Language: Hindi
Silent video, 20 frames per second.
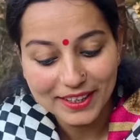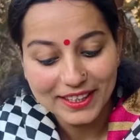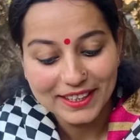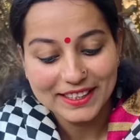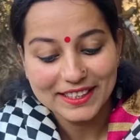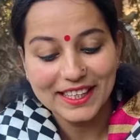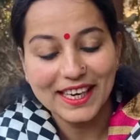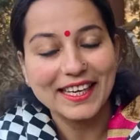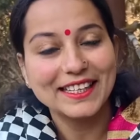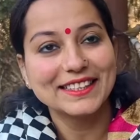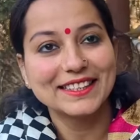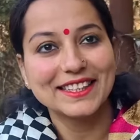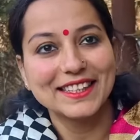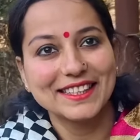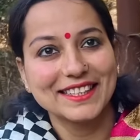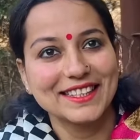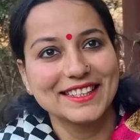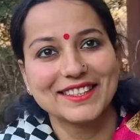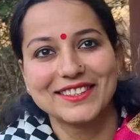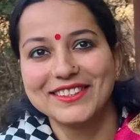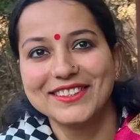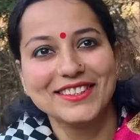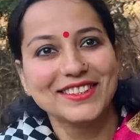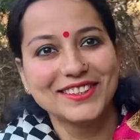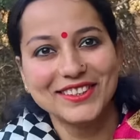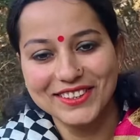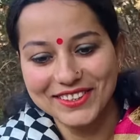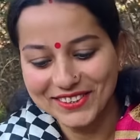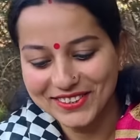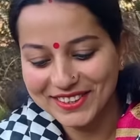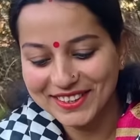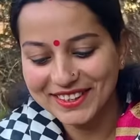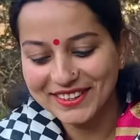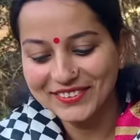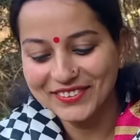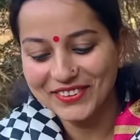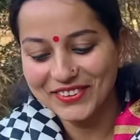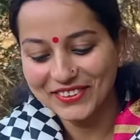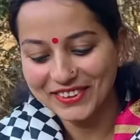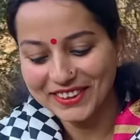स्लाइस करके गोल गोल उसकी
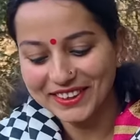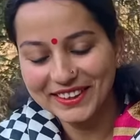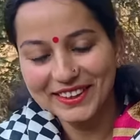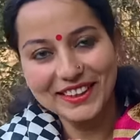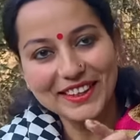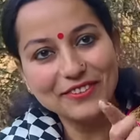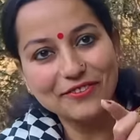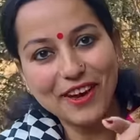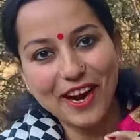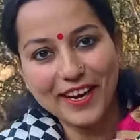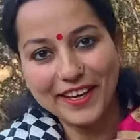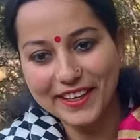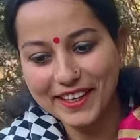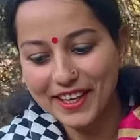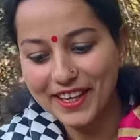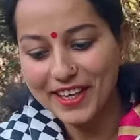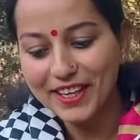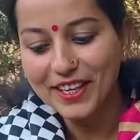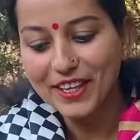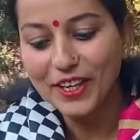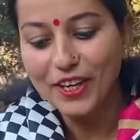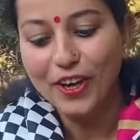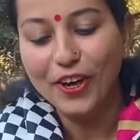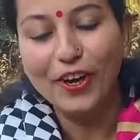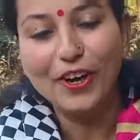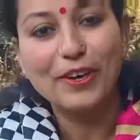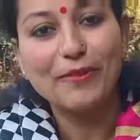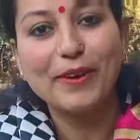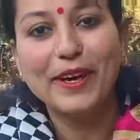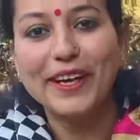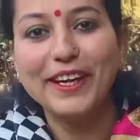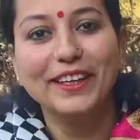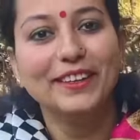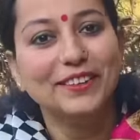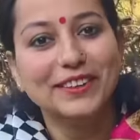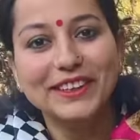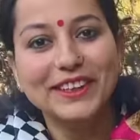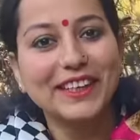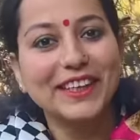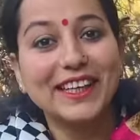वो होती थी फाड़िया और भाई
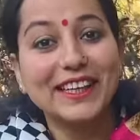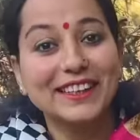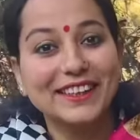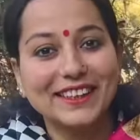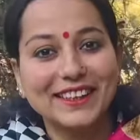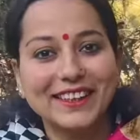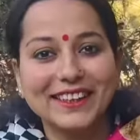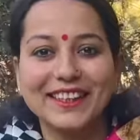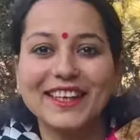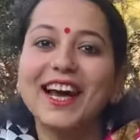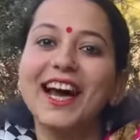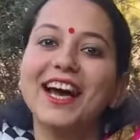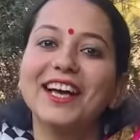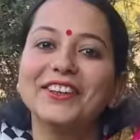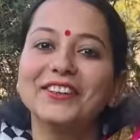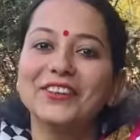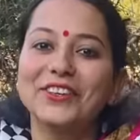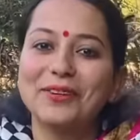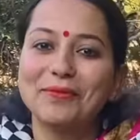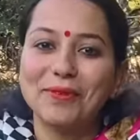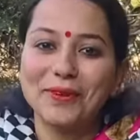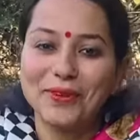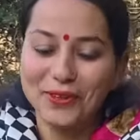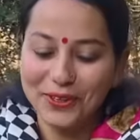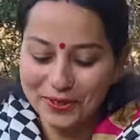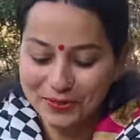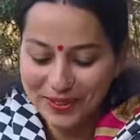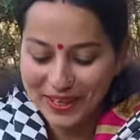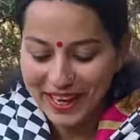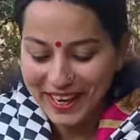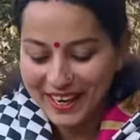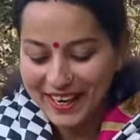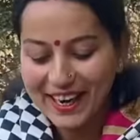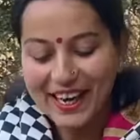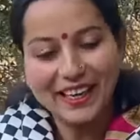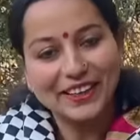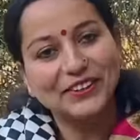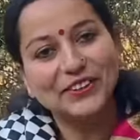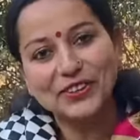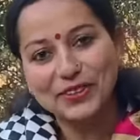ये रहता था कि आज दो रुपए कौन मिलाएगा
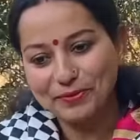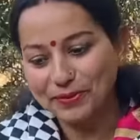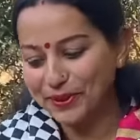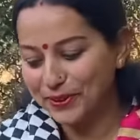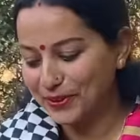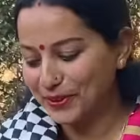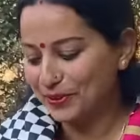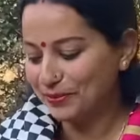आज दो रुपए कौन